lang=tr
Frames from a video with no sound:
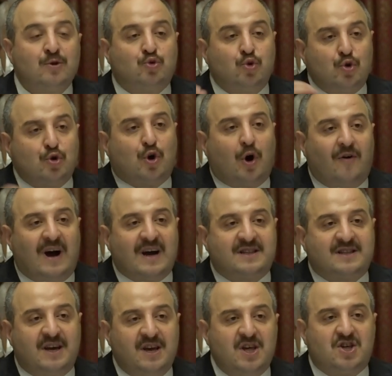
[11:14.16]

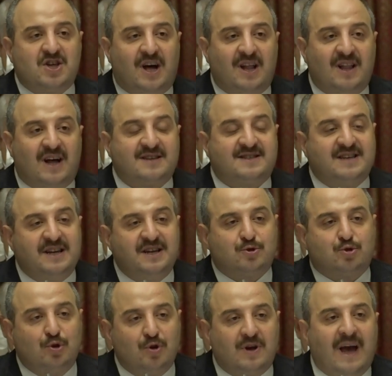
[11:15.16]
Turkovak'ta inşallah sene
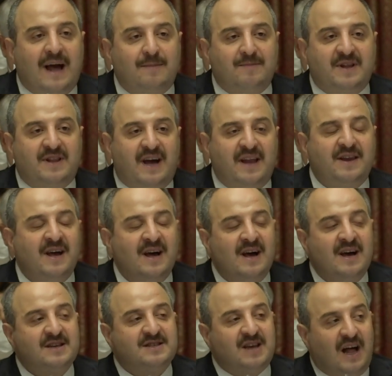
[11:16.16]
sonu gelmeden
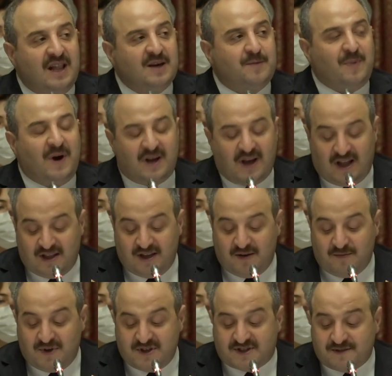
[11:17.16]
Sağlık
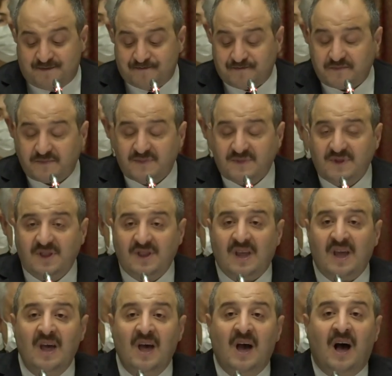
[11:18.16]
Bakanlığımız
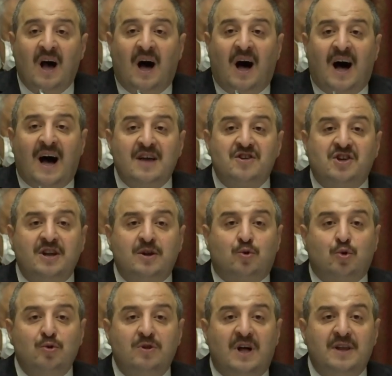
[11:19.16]
acil
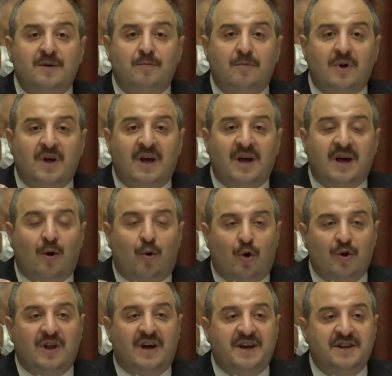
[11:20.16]
kullanım e,
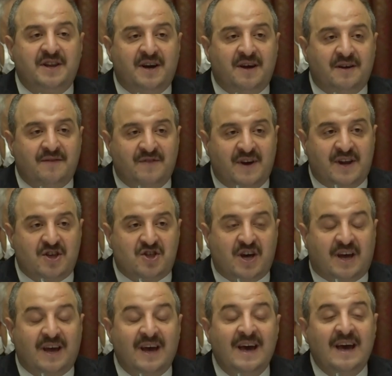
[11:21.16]
onayını
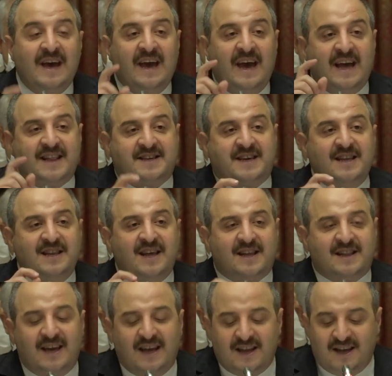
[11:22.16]
verecek.
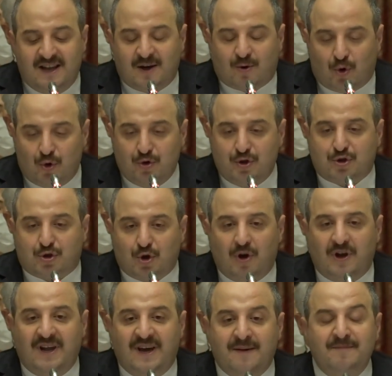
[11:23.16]
Etkinlikle ilgili konuyu
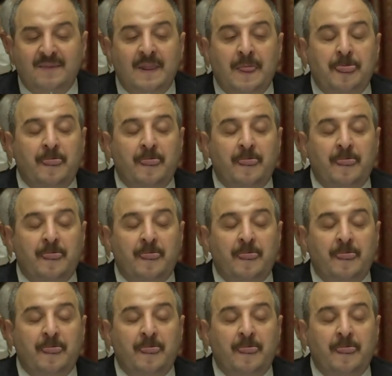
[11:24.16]
söyleyeyim.